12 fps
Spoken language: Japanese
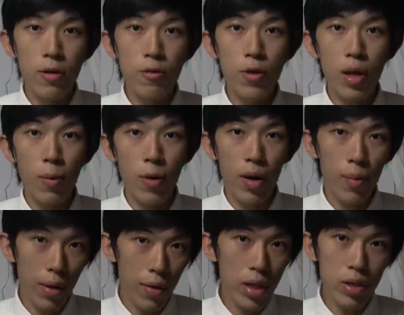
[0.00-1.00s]
いうようなものが、
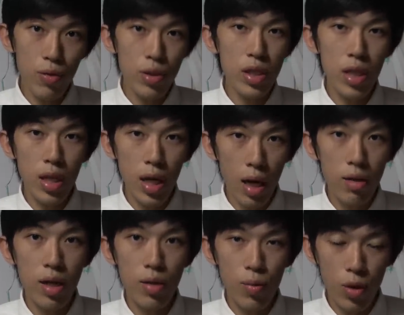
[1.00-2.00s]
まあ、私個人的にはある
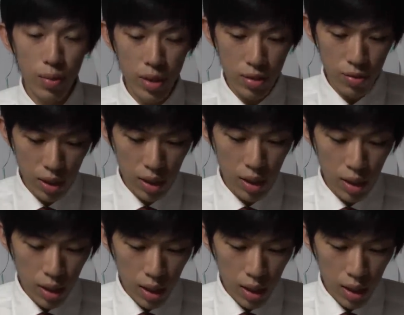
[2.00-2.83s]
なと思ってますので、